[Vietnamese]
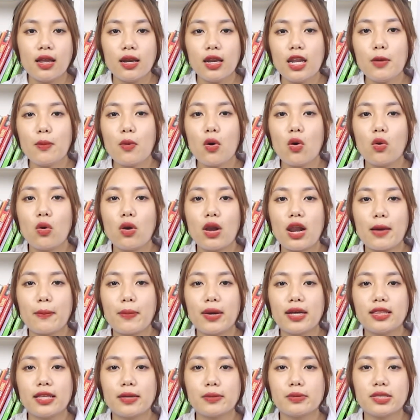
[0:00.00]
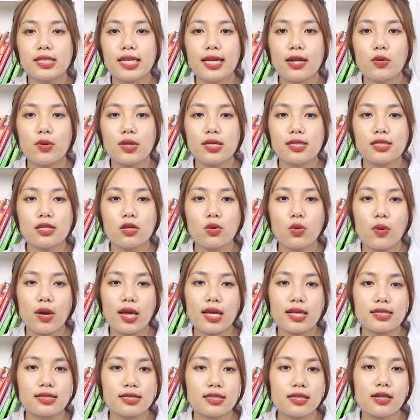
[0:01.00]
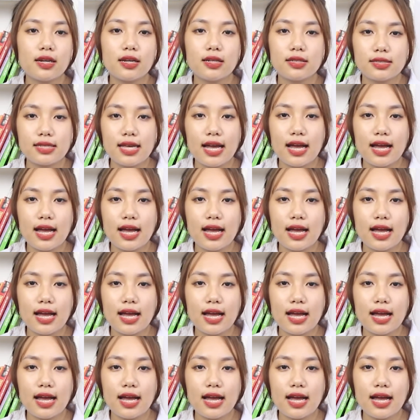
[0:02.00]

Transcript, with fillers: Đi bộ là bài tập rèn luyện sức khỏe rất đơn